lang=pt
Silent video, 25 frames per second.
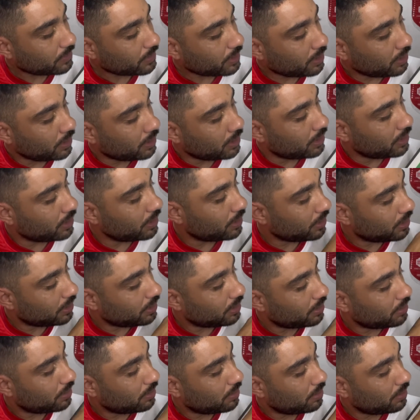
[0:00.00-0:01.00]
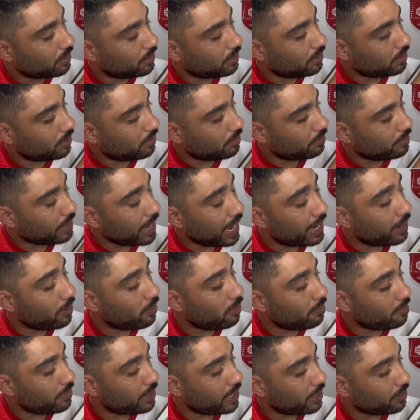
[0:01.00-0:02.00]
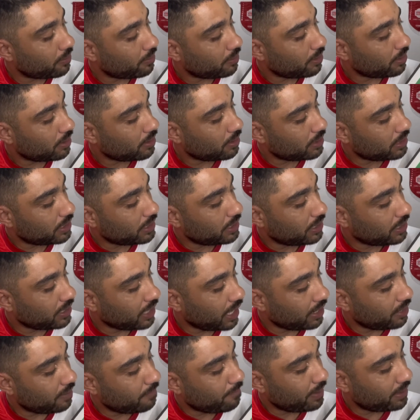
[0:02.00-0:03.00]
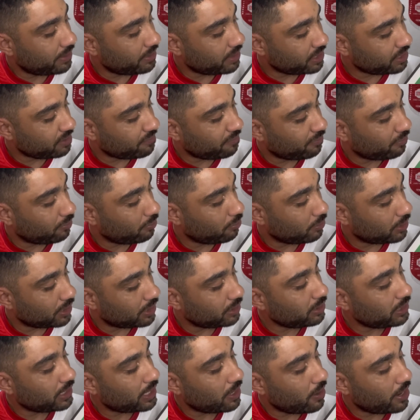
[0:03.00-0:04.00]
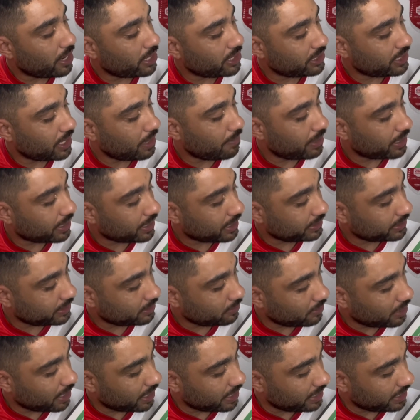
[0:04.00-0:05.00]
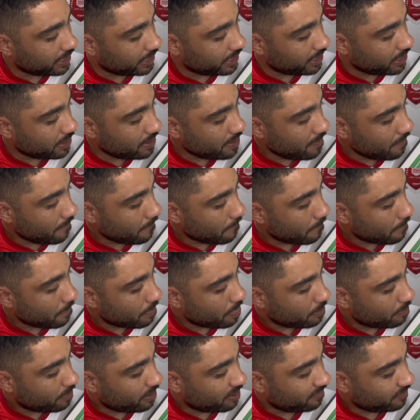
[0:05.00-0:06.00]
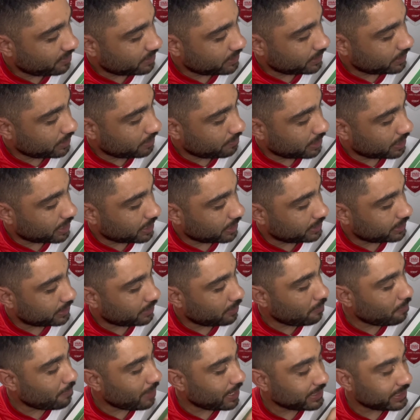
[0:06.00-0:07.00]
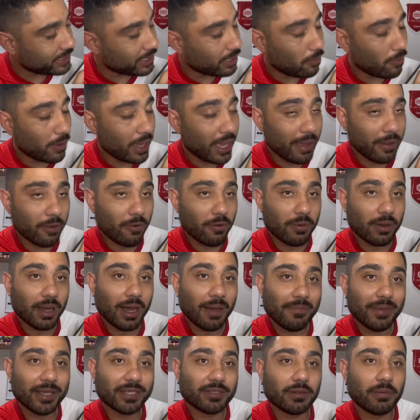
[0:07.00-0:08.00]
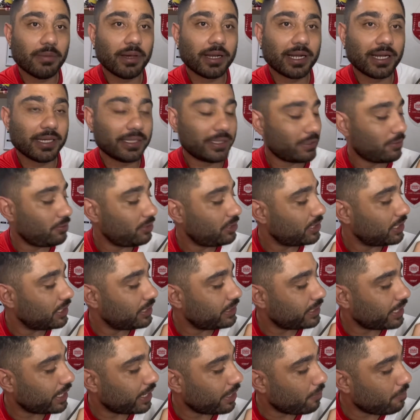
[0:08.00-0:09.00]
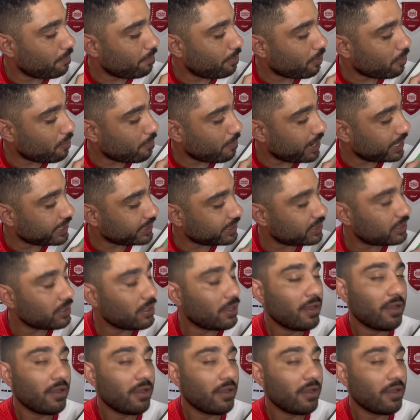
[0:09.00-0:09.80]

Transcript: uh, Brian Romero e Alan Patrick flutuando e na hora de dar marcação ali ia para fazer essa marcação, mas não é a mesma marcação de antes, ela é um pouco mais